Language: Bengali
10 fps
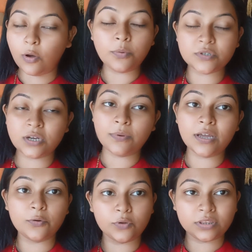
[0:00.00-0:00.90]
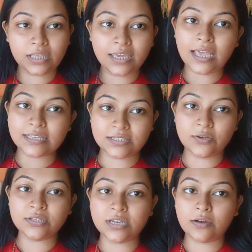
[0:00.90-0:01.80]
অবশ্য আমাকে রোদ থেকেই আসতে
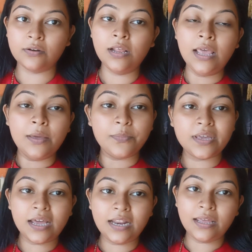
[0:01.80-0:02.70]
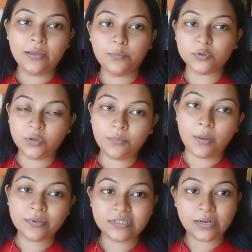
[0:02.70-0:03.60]
হয়েছে এখন বিকালে প্রথমে
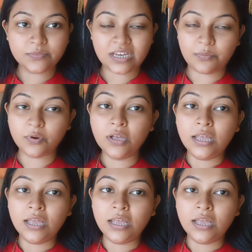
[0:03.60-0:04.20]
ভেবেছিলাম যাব